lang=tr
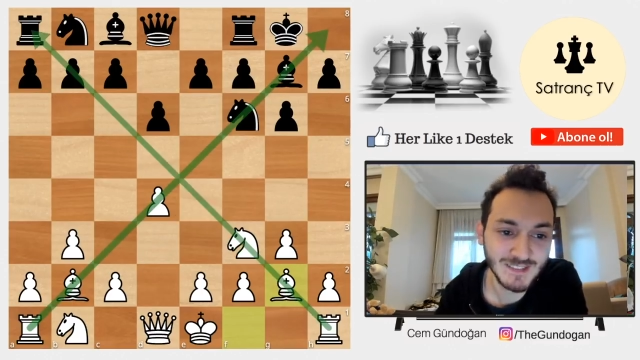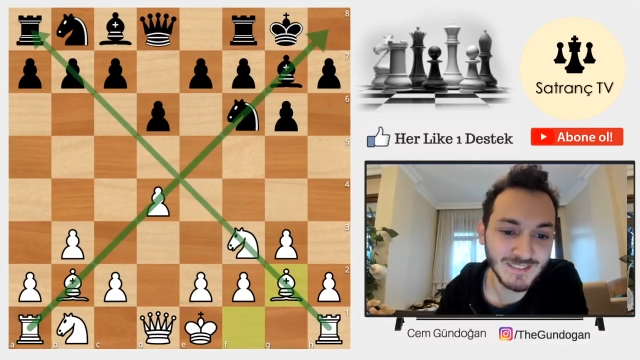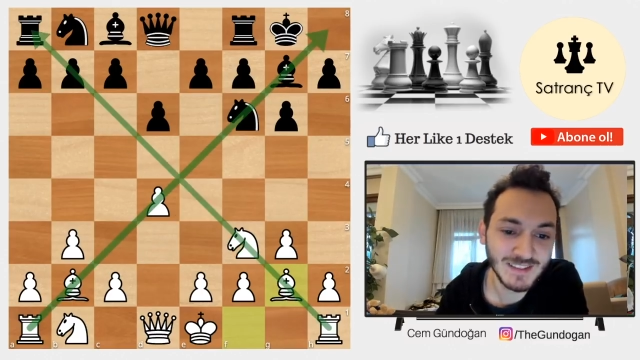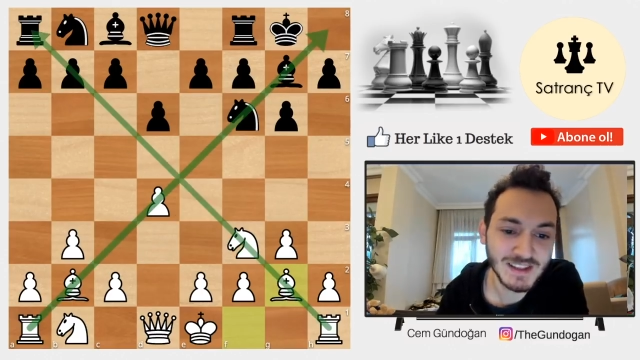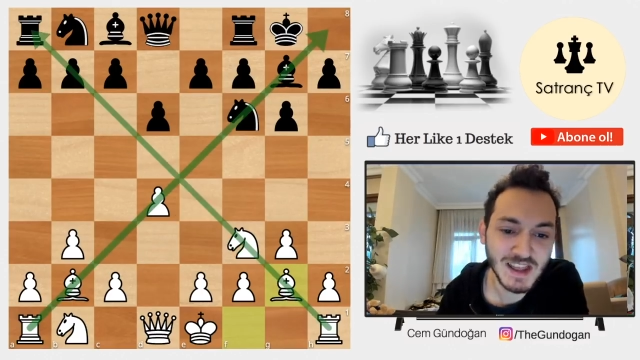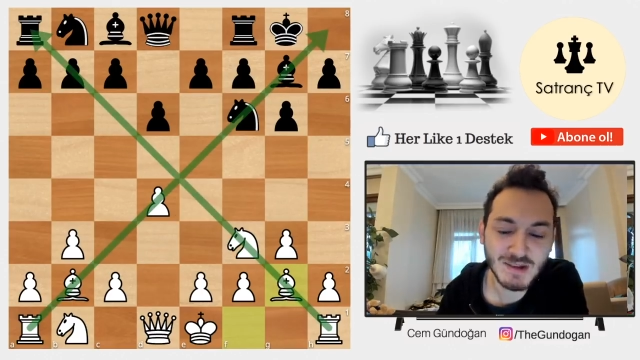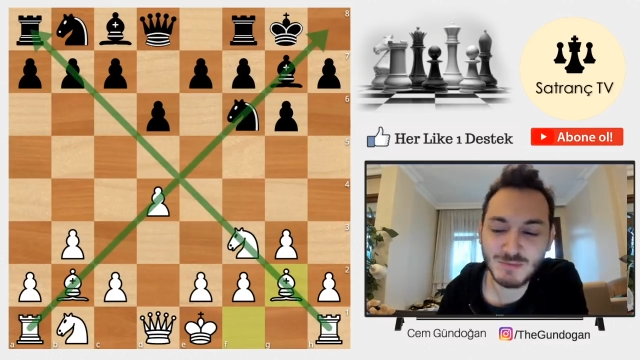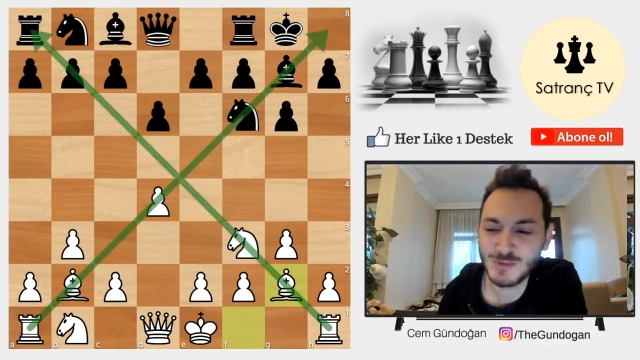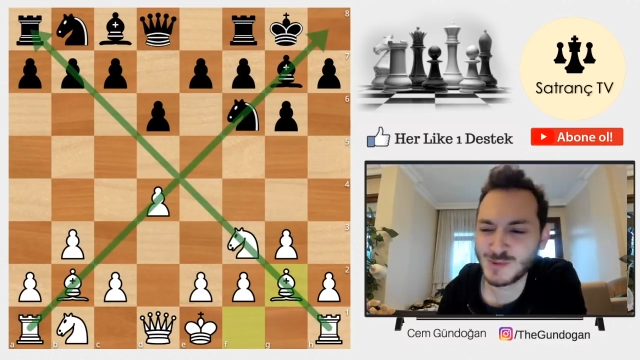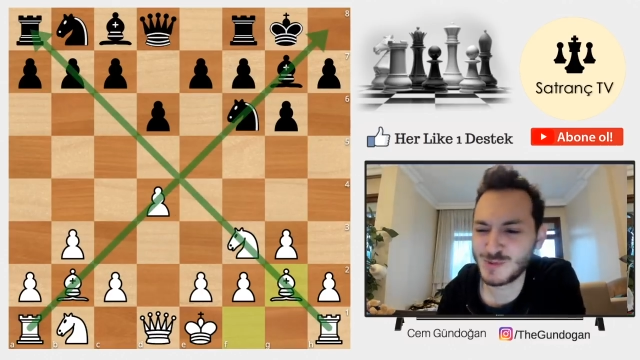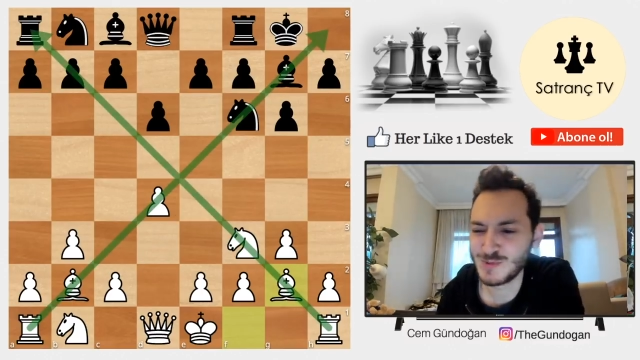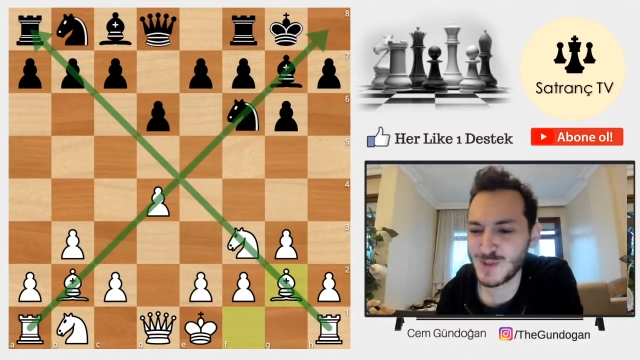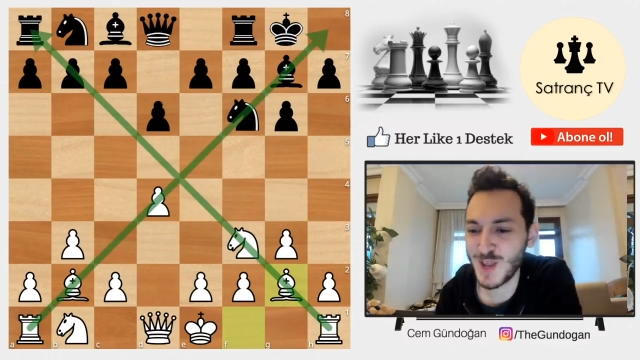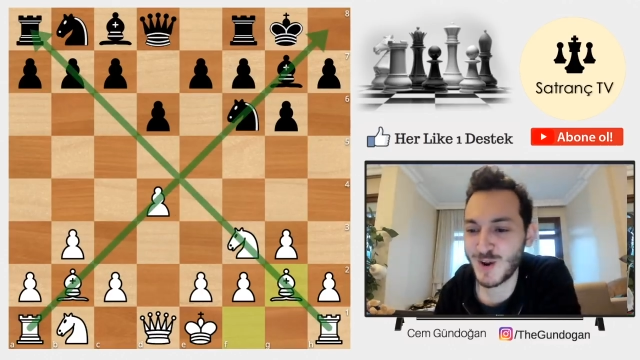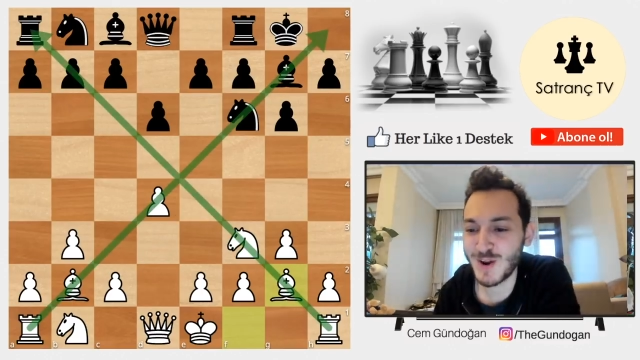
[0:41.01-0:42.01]
Filler bu
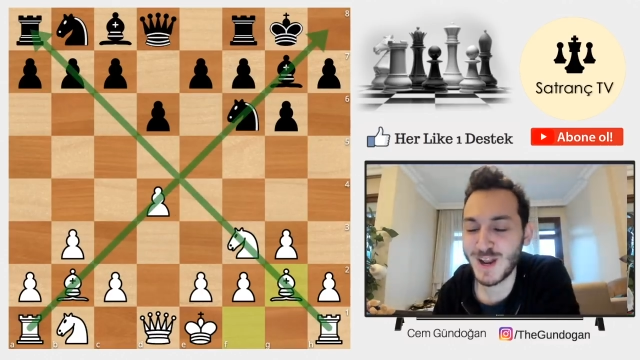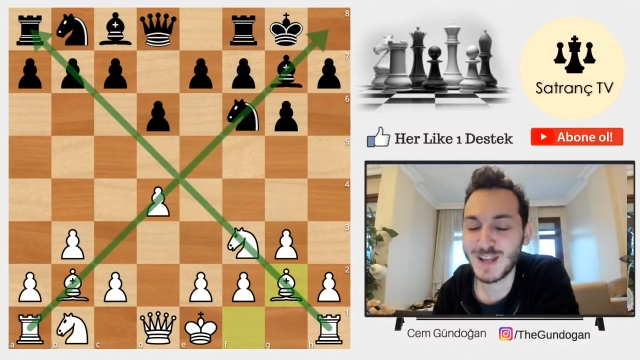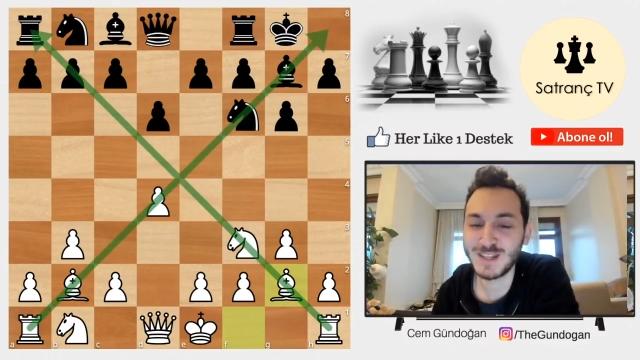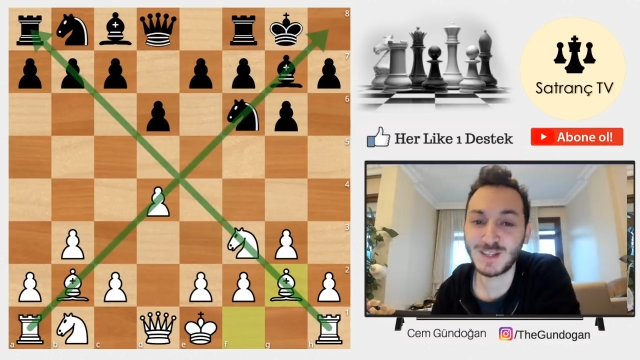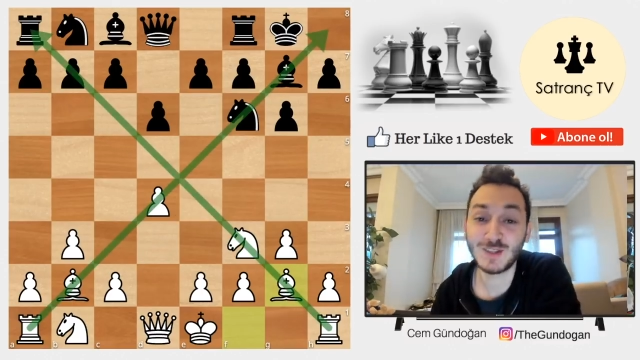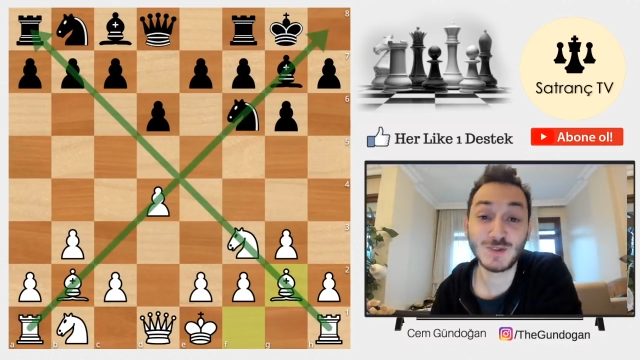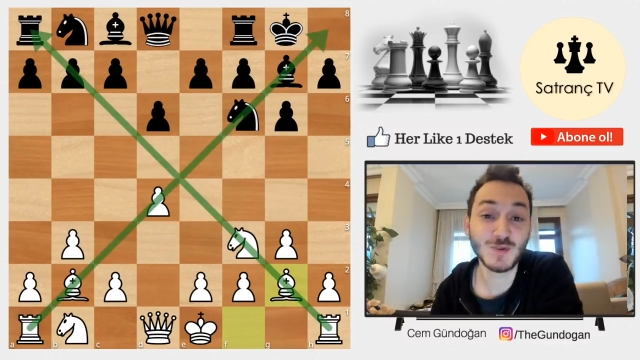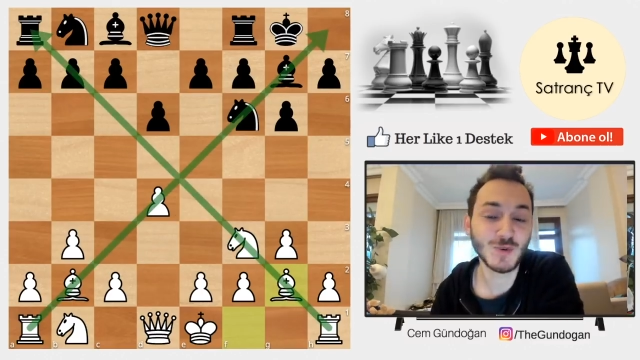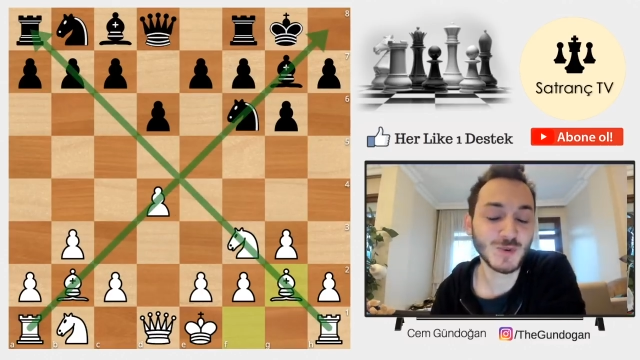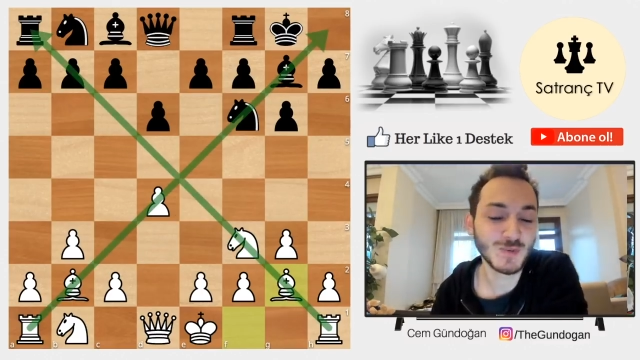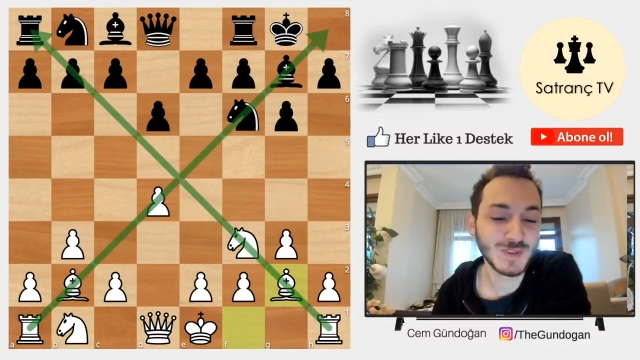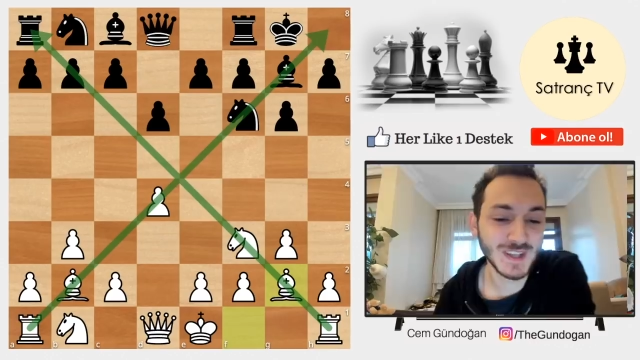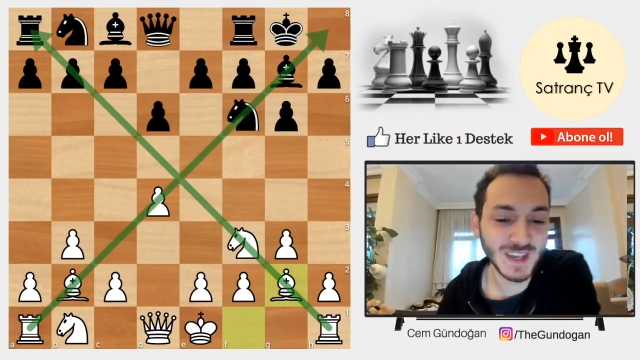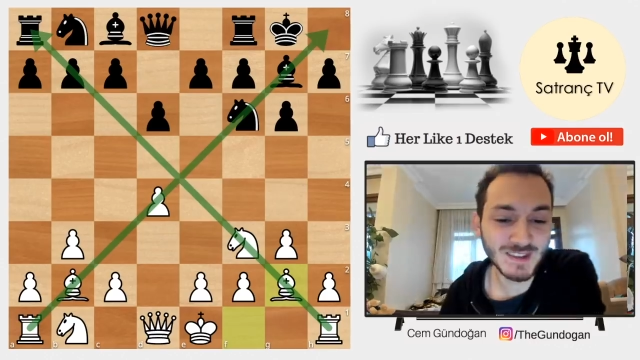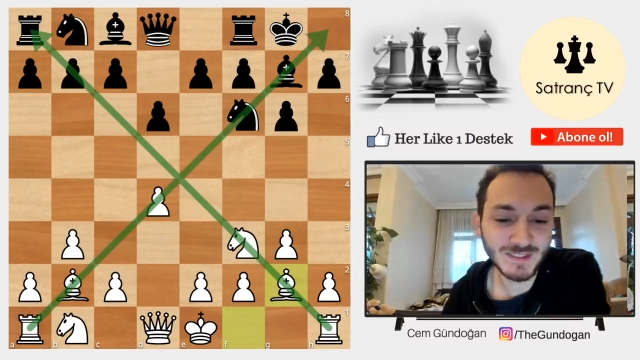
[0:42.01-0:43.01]
uzun diagonallerde
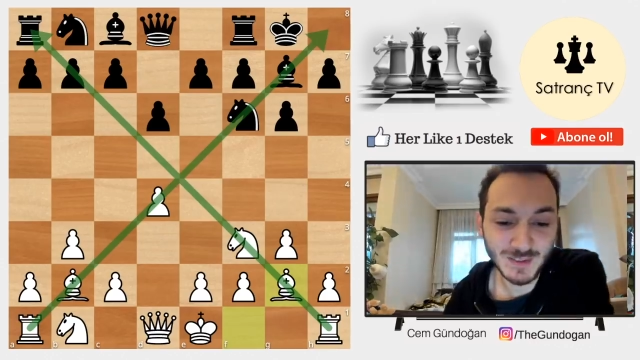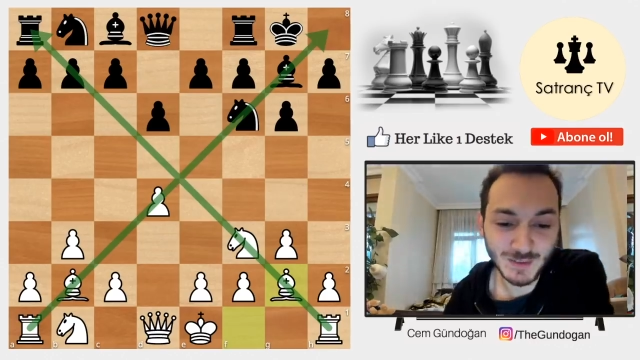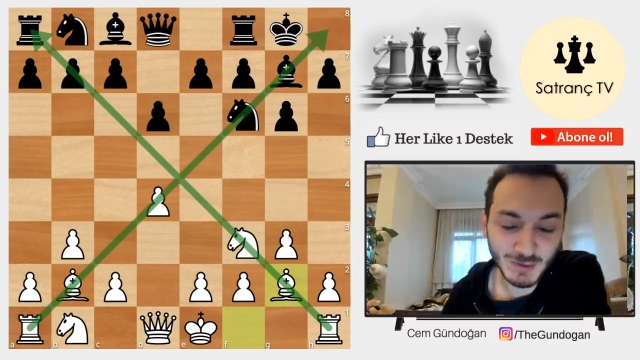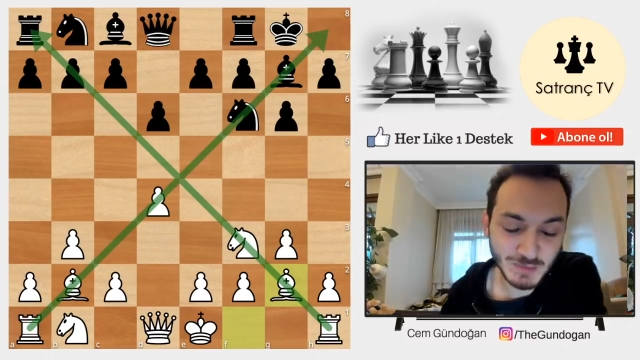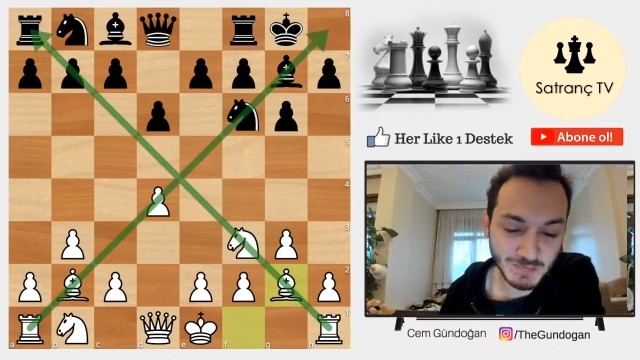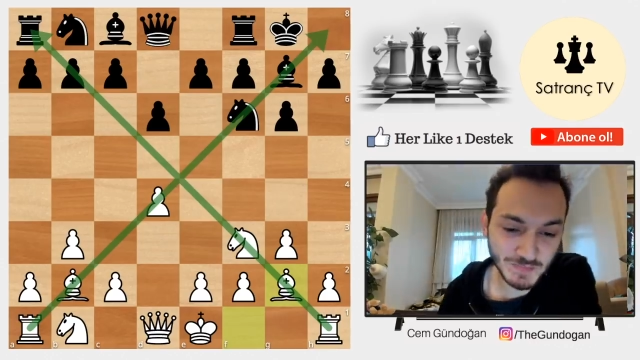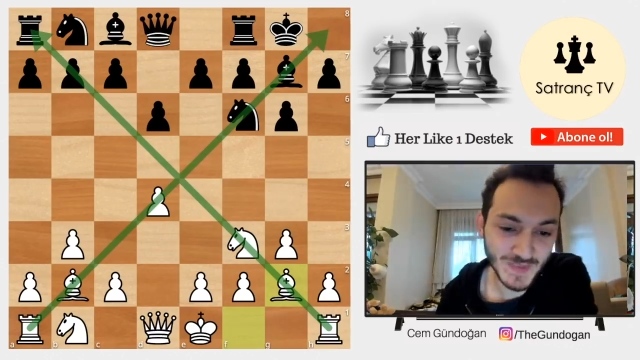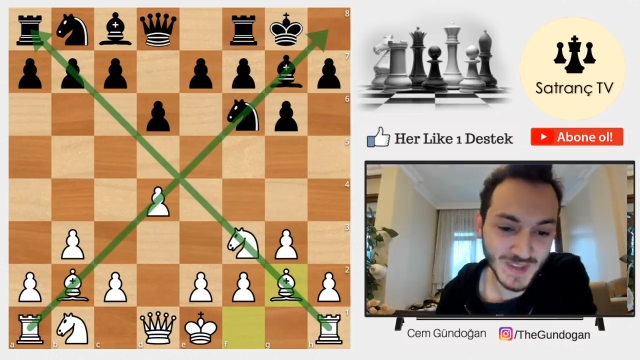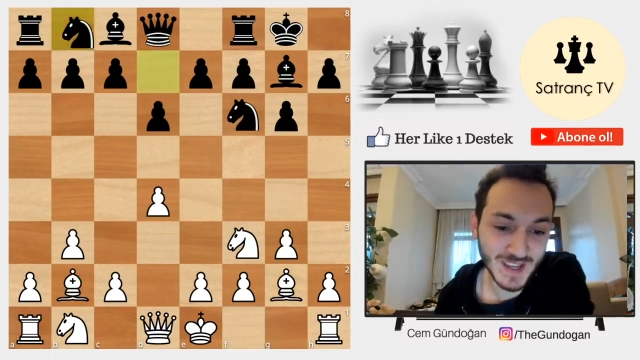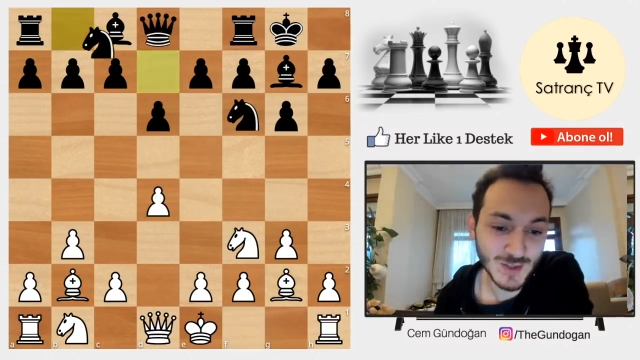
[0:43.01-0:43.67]
çok keyif alıyorum.